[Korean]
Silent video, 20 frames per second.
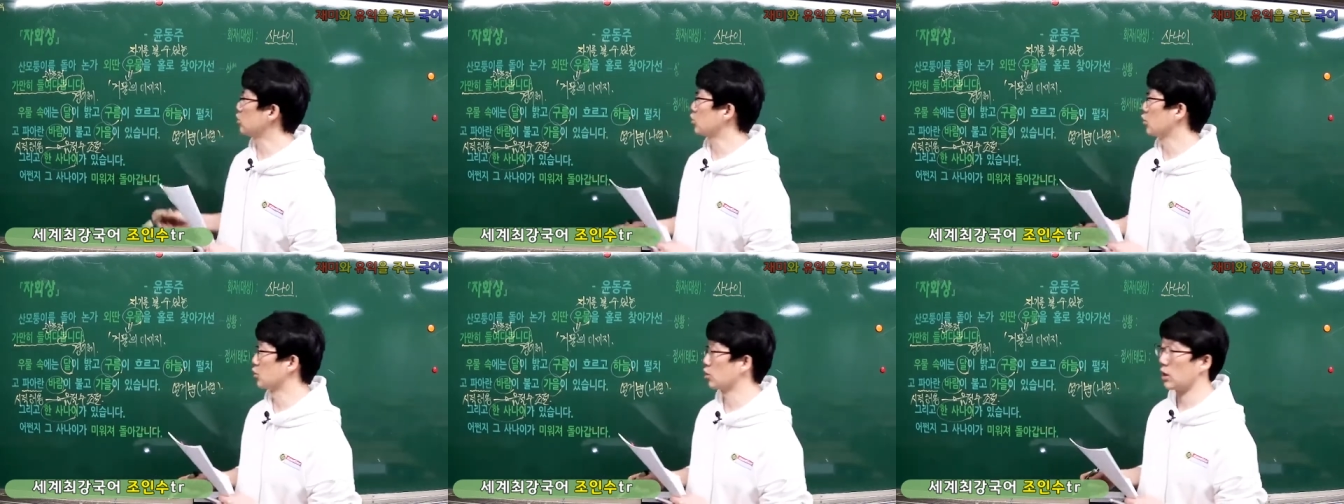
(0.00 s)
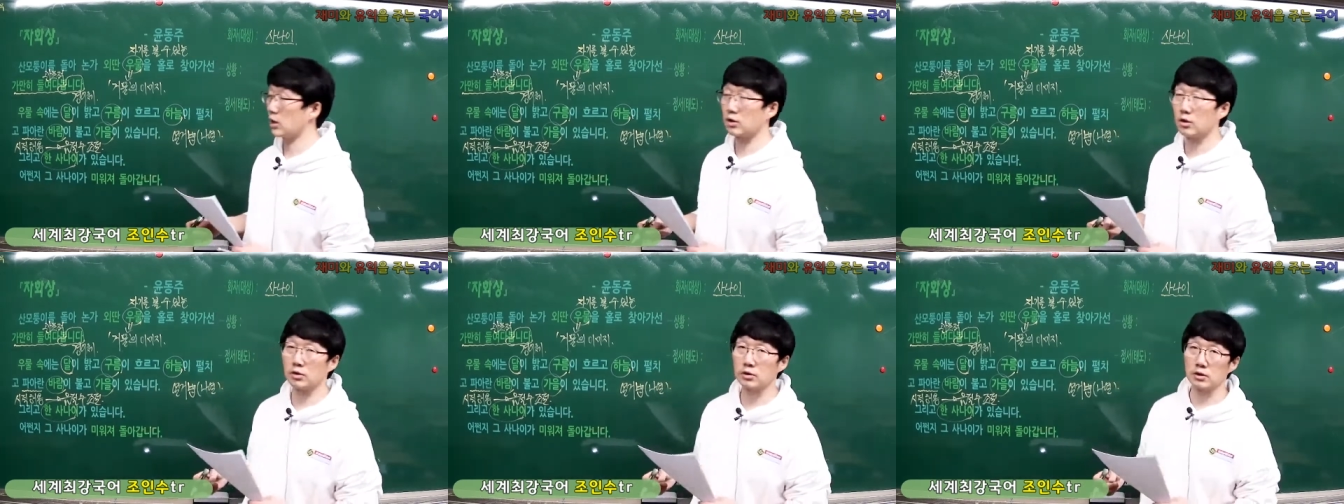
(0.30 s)

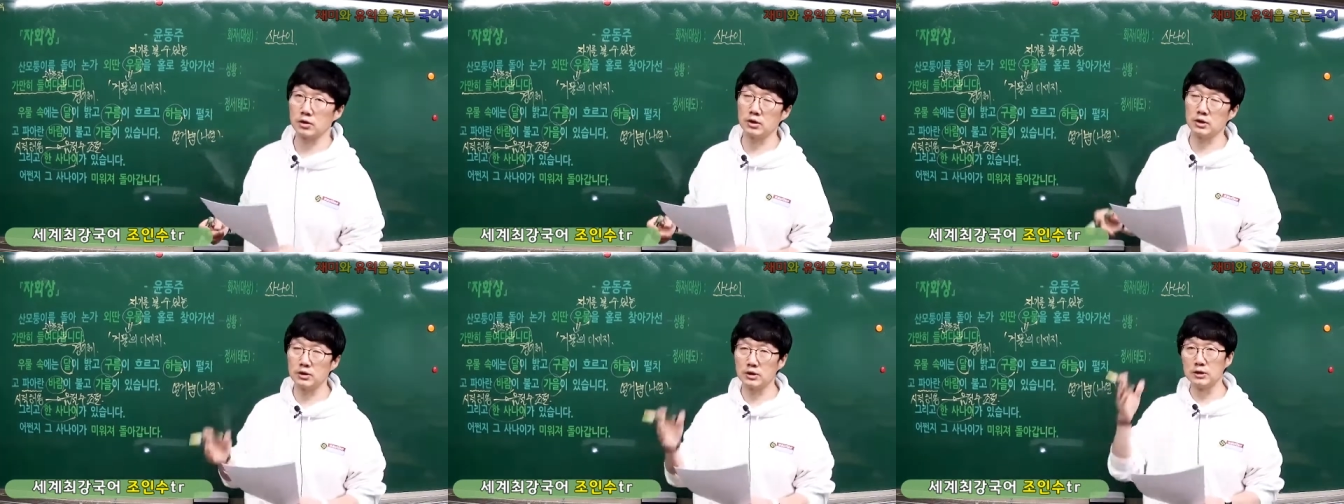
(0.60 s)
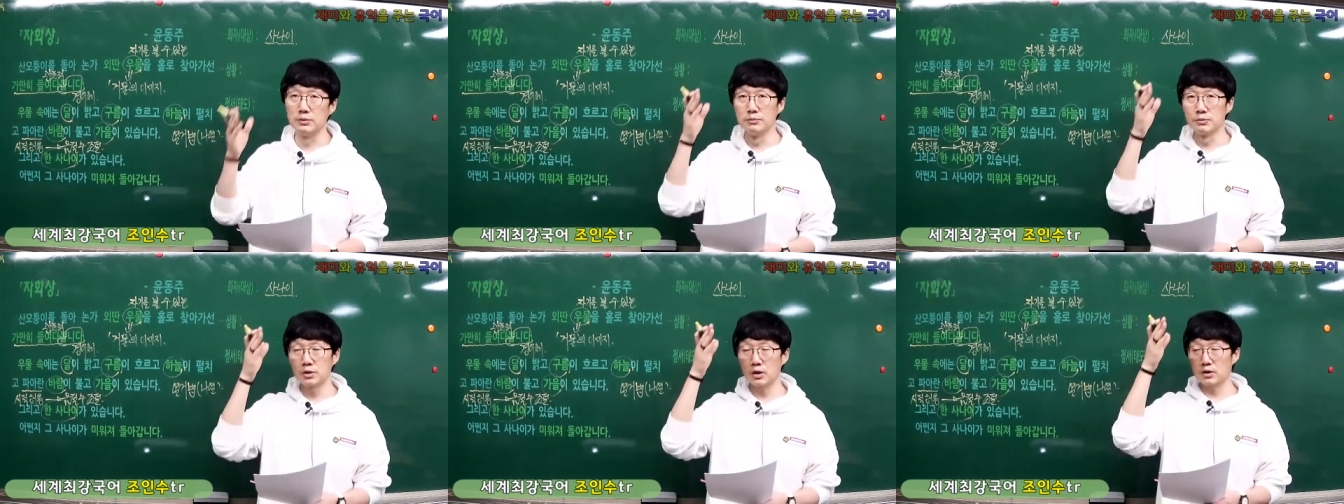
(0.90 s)
조절한 것들은
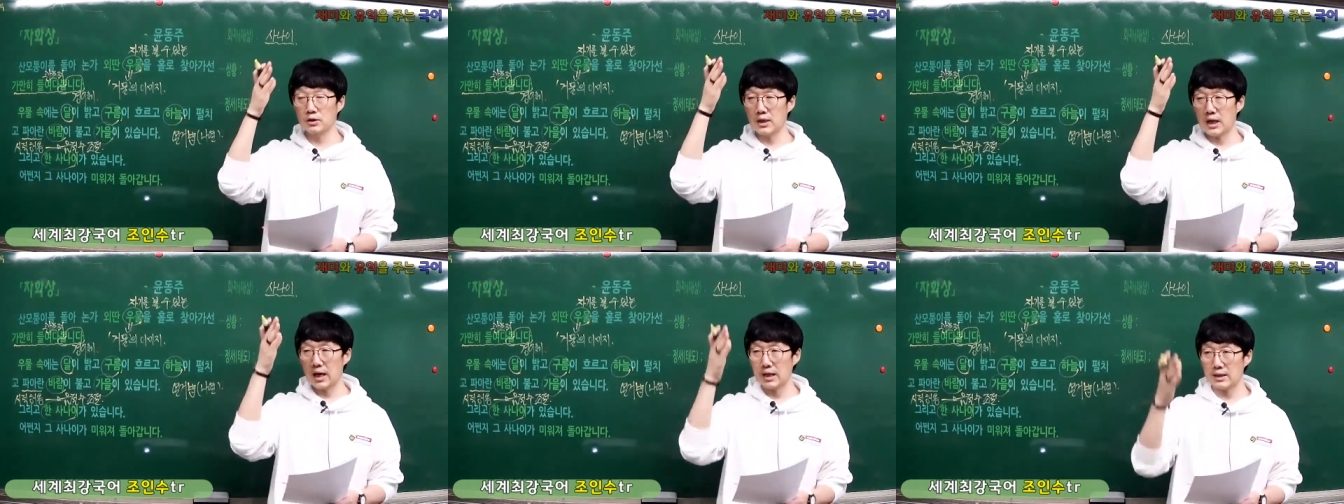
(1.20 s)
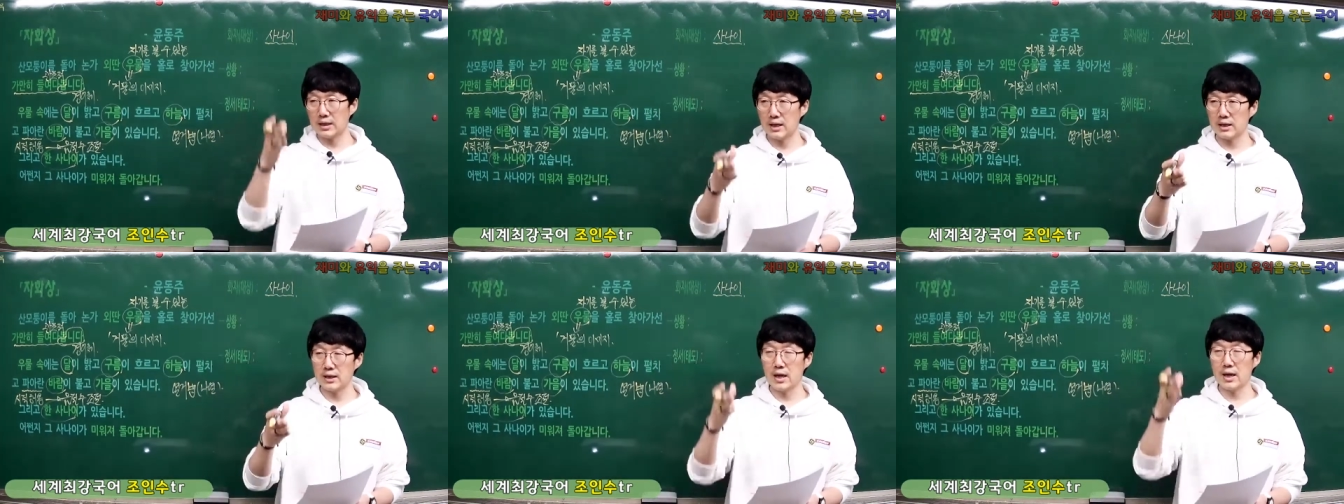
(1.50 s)
음절은
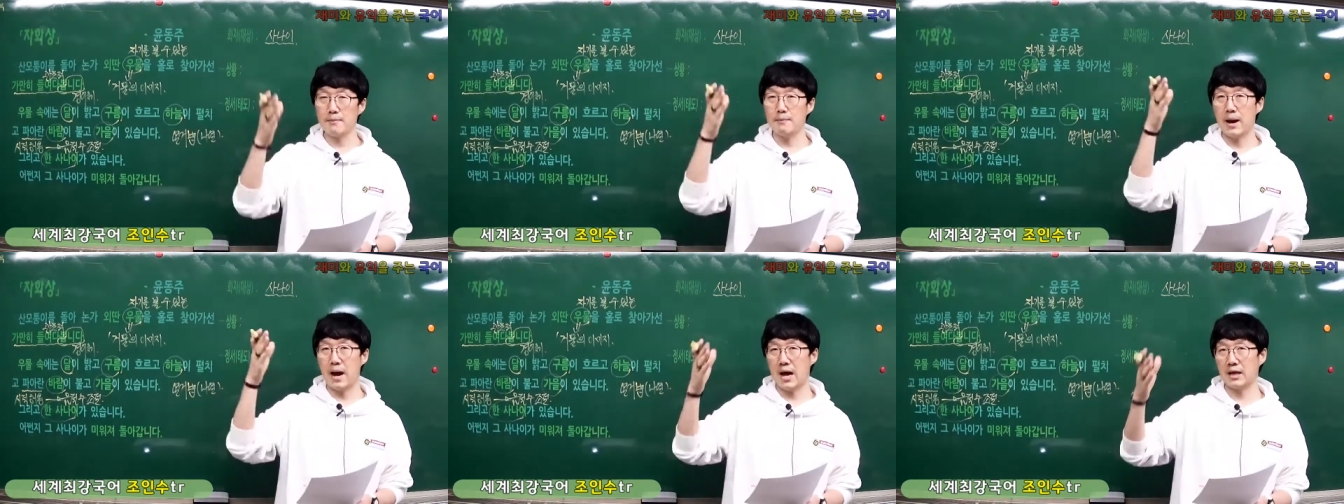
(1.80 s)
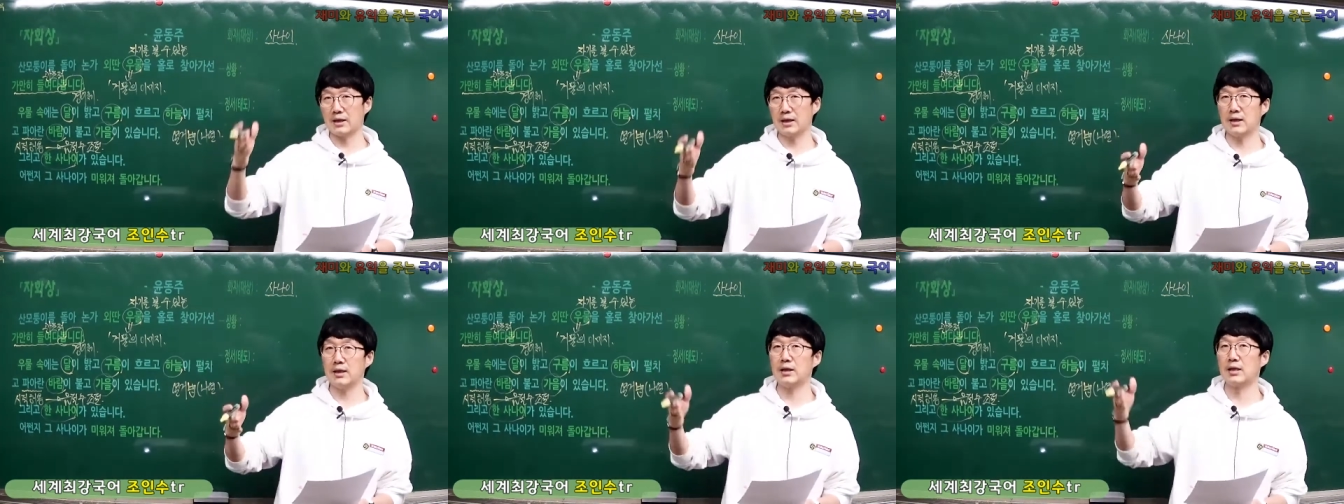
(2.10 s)
하나의
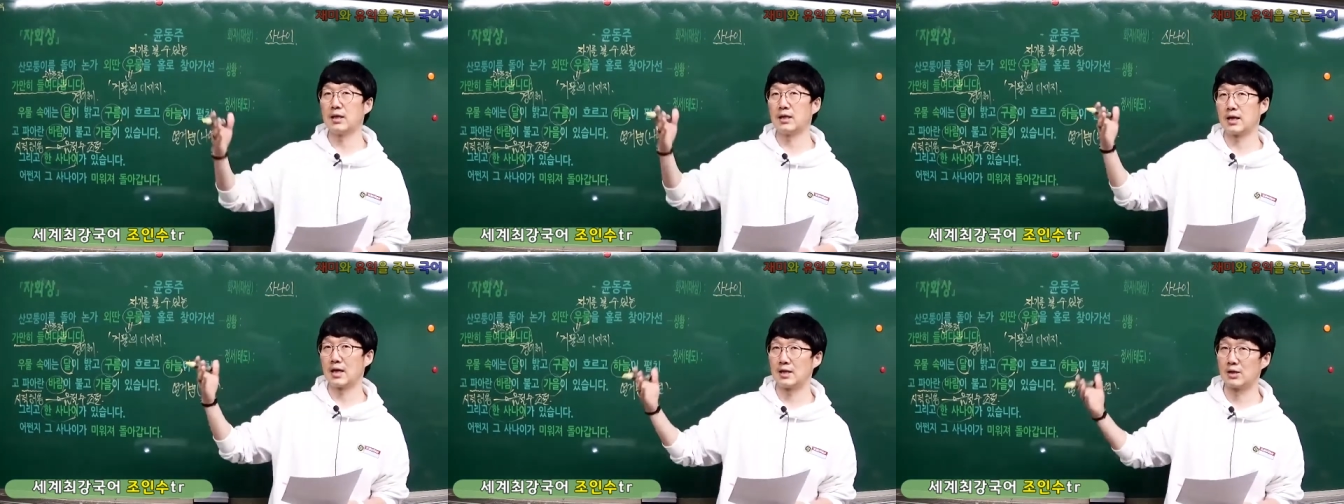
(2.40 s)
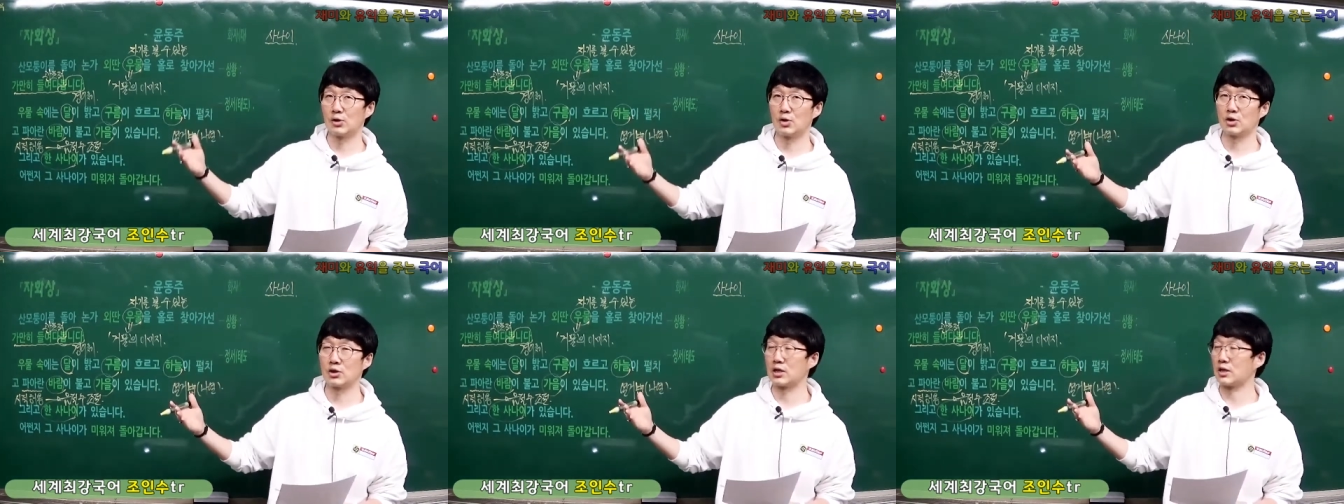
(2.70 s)
마디를
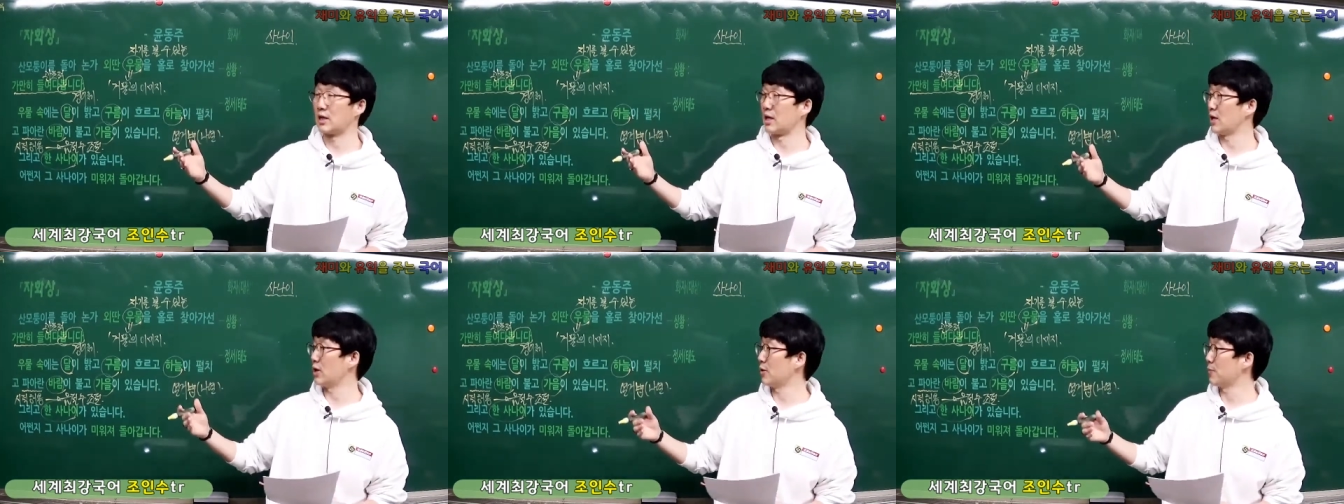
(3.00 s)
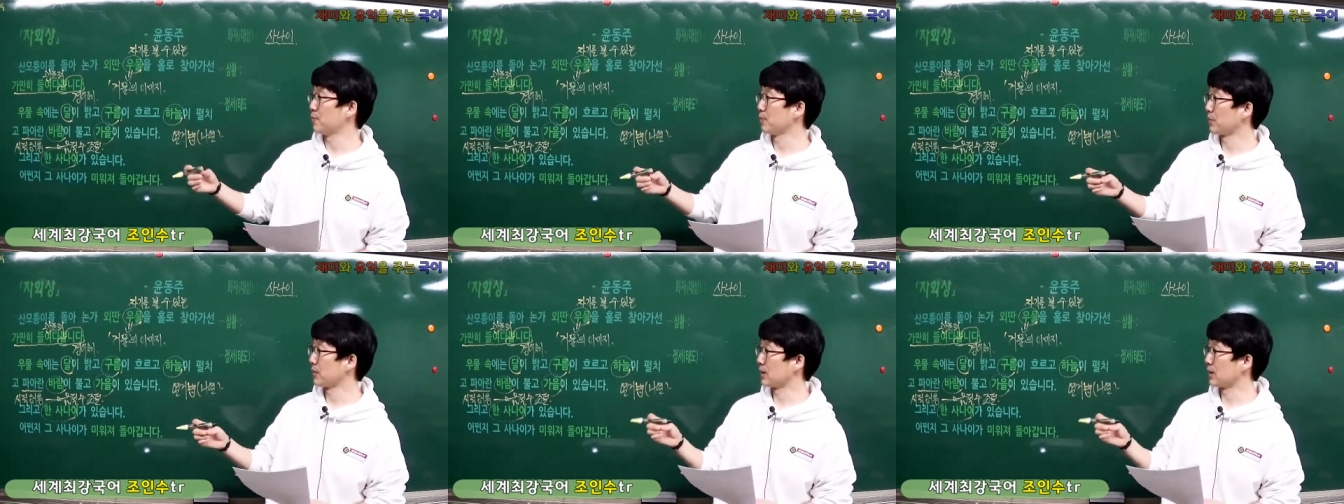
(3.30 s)
얘기하는 거잖아요.